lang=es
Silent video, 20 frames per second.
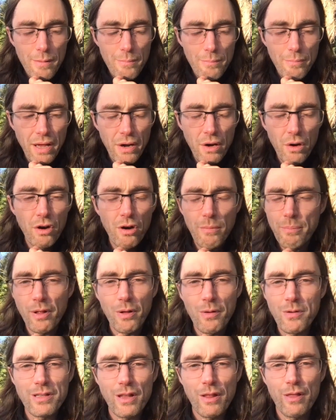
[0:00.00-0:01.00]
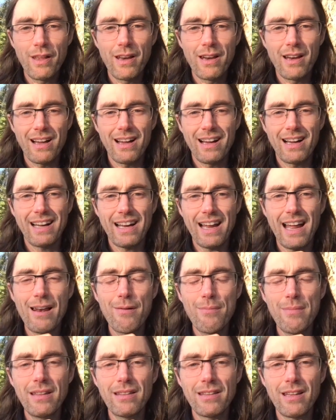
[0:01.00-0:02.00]
pero no podemos decir
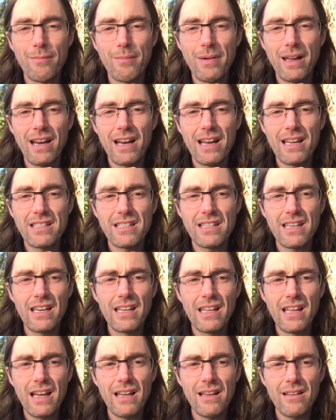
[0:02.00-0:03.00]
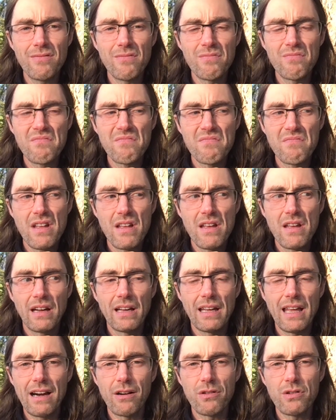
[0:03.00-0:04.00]
realmente de manera seria
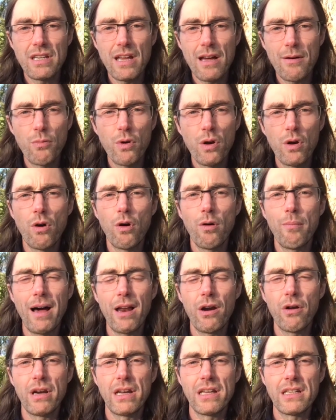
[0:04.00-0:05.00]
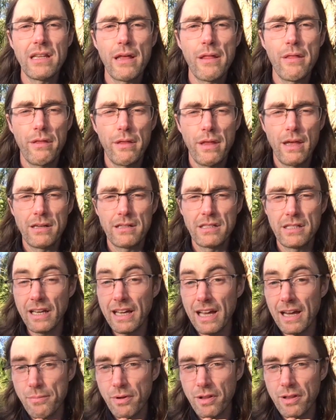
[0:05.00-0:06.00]
que algo sea bueno o malo en esencia. Así
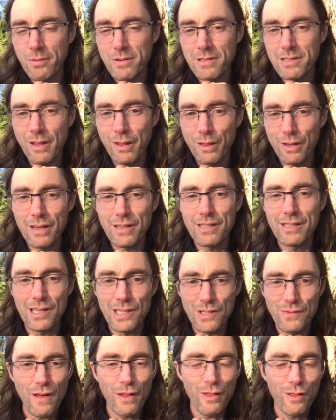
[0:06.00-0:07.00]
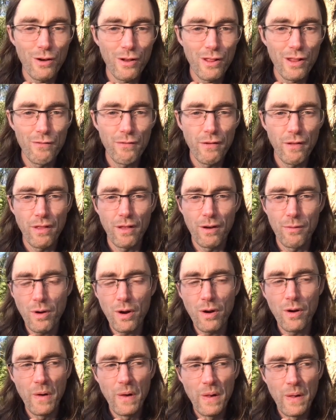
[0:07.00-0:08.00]
que podemos decir si es fácil o difícil.
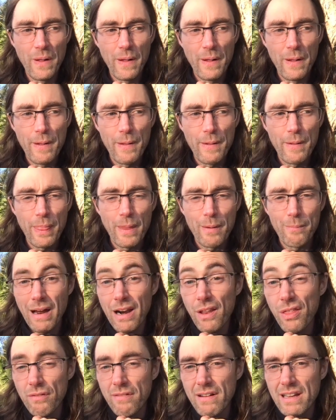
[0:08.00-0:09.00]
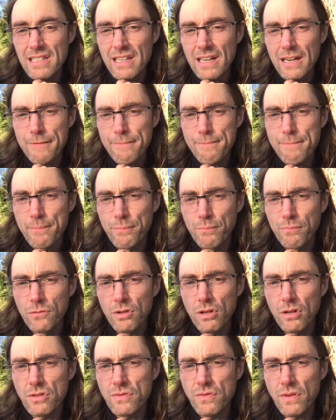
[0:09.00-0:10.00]
Bueno, marzo va a ser,
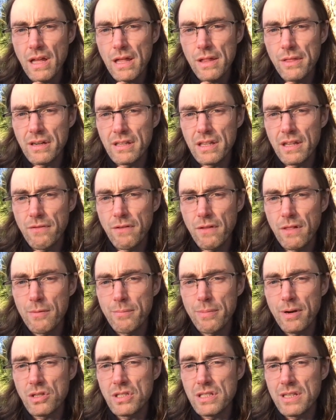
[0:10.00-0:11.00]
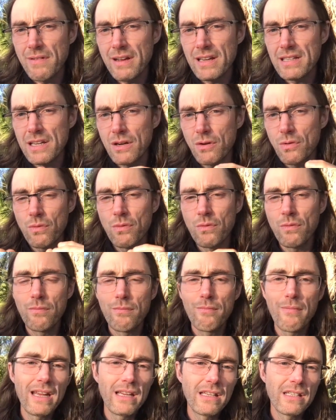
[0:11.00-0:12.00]
no os voy a decir difícil, pero sí va a ser un
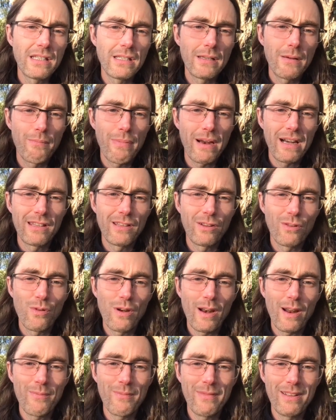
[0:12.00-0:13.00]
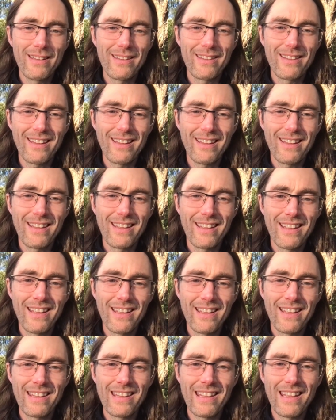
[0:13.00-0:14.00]
mes particularmente
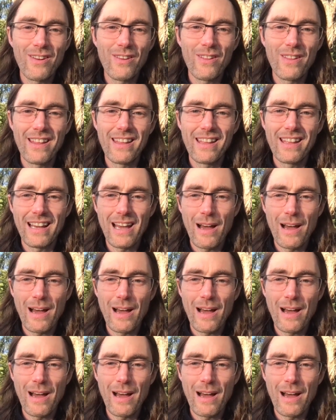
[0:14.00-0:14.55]
eh, lleno de